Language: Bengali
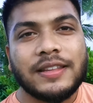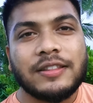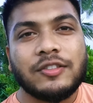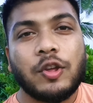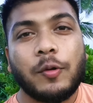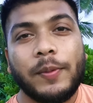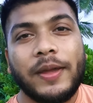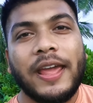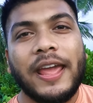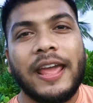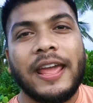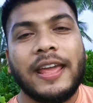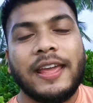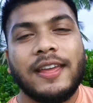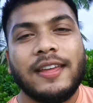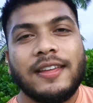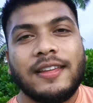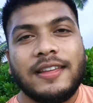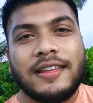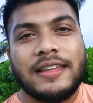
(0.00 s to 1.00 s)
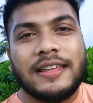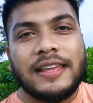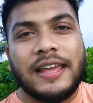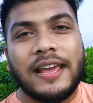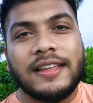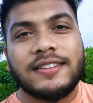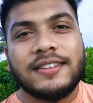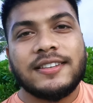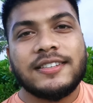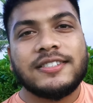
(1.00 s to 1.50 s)
তবে হ্যাঁ
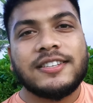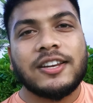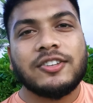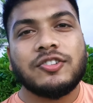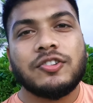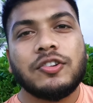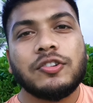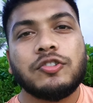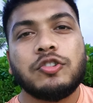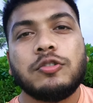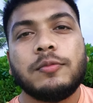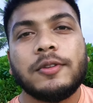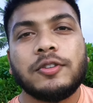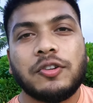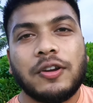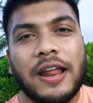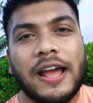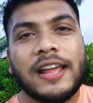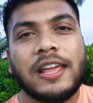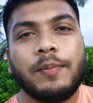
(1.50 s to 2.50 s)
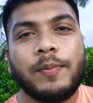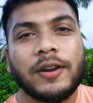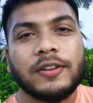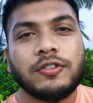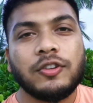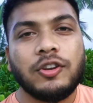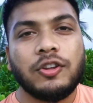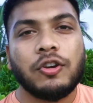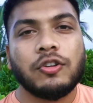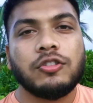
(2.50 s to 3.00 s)
এই জিনিসটার জন্য শুধুমাত্র লাকি
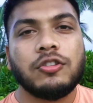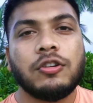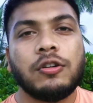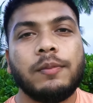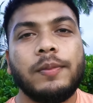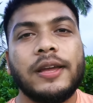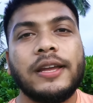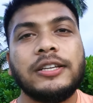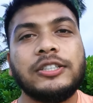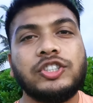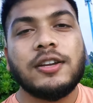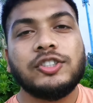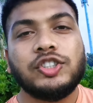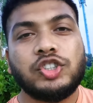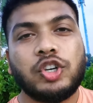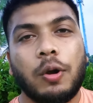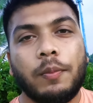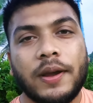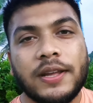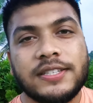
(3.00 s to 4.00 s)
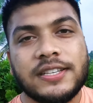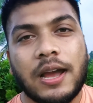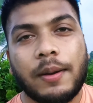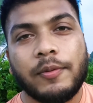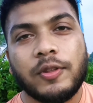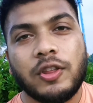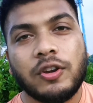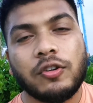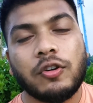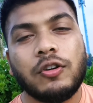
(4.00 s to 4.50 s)
পার্সনই হতে হবে সবাই যে
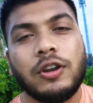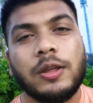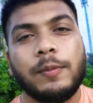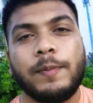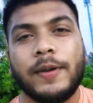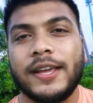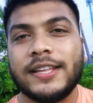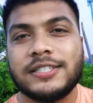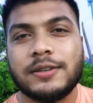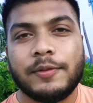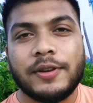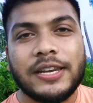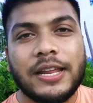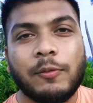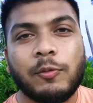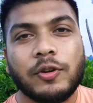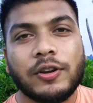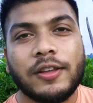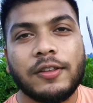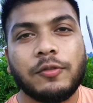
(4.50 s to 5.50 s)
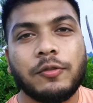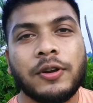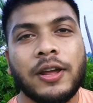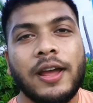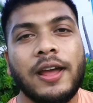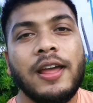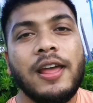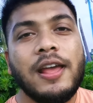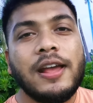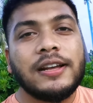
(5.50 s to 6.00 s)
আবেদন করলেই পেয়ে যাবেন এমন কিছু না
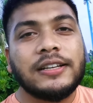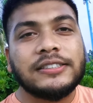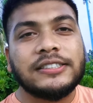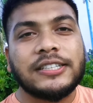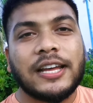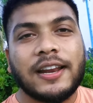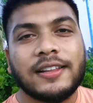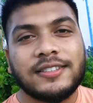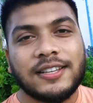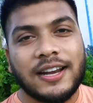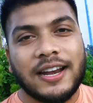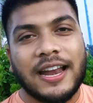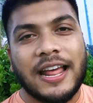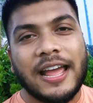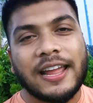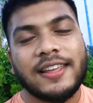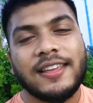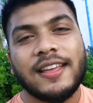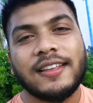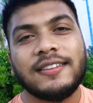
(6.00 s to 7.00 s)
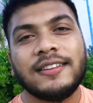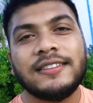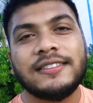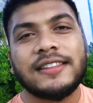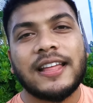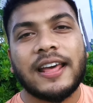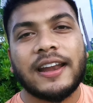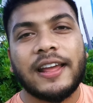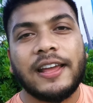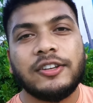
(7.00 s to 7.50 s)
যারা যারা লাকি আছেন
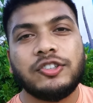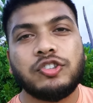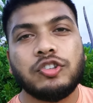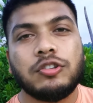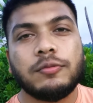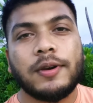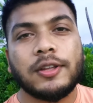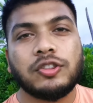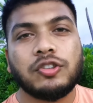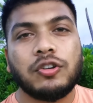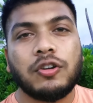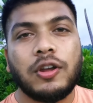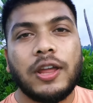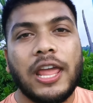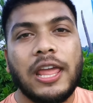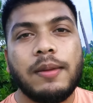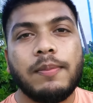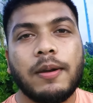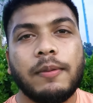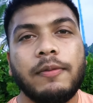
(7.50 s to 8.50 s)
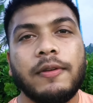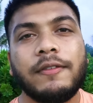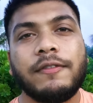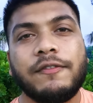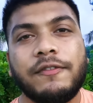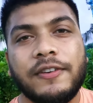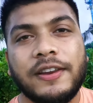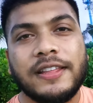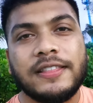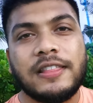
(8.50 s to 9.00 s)
তারাই শুধুমাত্র এইভাবে
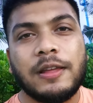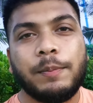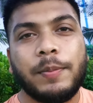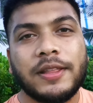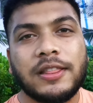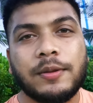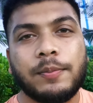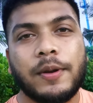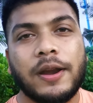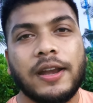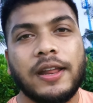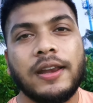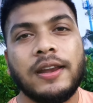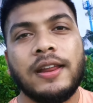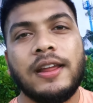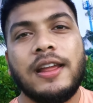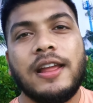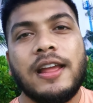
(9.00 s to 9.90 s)
ফ্রিতে পেতে পারেন